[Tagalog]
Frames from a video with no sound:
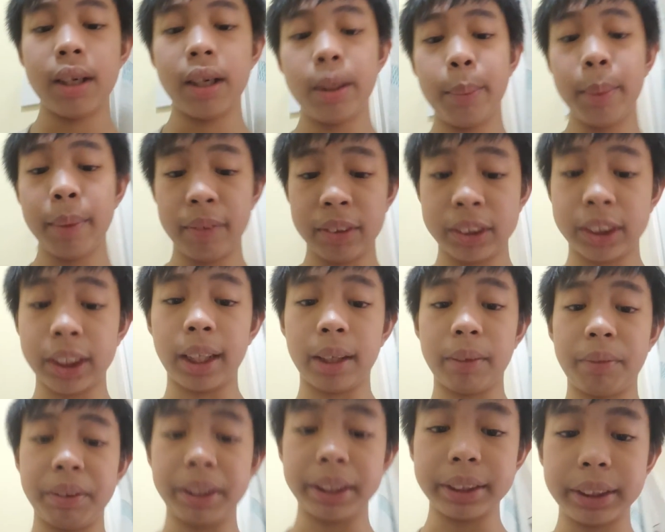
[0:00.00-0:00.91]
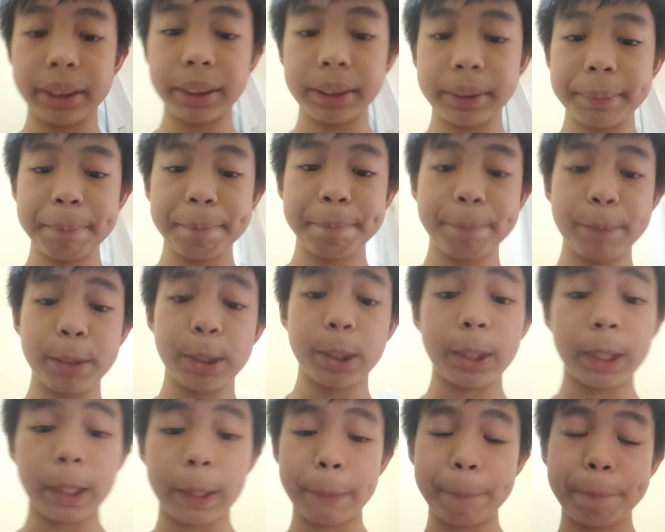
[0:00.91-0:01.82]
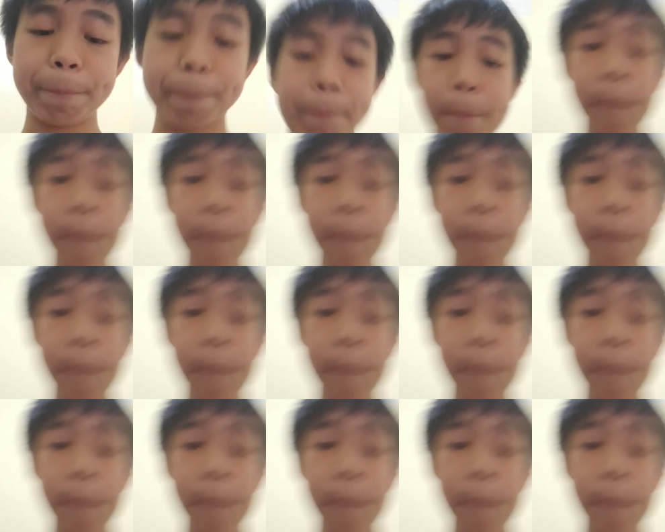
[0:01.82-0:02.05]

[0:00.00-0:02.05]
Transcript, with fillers: movies sa Netflix. Yun nga.